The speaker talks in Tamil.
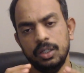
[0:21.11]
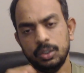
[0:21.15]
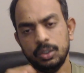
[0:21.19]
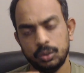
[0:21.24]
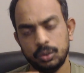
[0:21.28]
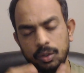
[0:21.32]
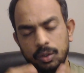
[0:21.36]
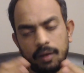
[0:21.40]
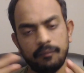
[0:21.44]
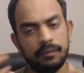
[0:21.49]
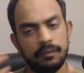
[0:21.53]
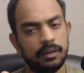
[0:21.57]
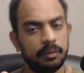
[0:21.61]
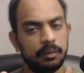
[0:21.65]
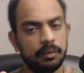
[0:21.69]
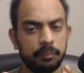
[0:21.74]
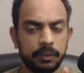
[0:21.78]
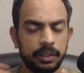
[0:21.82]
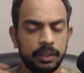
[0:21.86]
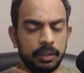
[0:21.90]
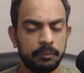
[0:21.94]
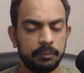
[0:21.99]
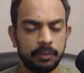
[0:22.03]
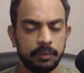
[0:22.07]
ஸோ அவங்க
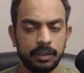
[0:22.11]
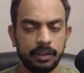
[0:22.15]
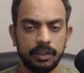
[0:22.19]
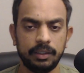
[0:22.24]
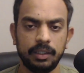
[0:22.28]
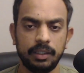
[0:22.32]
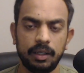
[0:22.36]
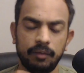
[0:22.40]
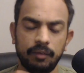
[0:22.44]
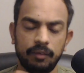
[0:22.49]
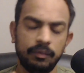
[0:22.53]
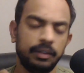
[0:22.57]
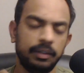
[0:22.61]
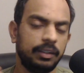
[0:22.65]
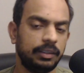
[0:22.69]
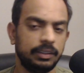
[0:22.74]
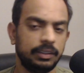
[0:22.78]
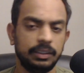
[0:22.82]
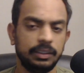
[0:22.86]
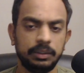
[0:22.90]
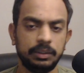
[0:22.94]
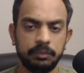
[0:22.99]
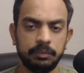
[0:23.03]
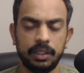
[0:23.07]
ப்ரிடிக்ட் பண்ணது அவங்க
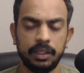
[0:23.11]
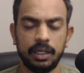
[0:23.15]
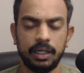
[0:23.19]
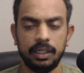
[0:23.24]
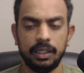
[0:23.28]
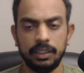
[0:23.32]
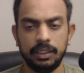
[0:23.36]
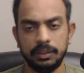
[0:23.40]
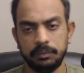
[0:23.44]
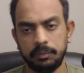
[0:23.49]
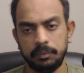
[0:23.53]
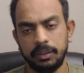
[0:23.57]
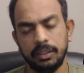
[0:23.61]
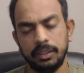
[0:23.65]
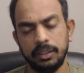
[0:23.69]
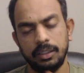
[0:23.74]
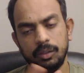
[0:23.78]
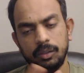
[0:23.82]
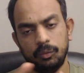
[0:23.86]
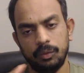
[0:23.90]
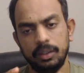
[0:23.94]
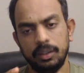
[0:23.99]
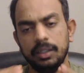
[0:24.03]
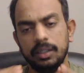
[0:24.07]
ரிசர்ச் பண்ணி அனலைஸ்
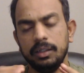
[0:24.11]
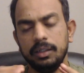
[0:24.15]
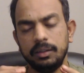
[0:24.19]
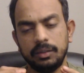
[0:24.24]
பண்ணதில் உள்ள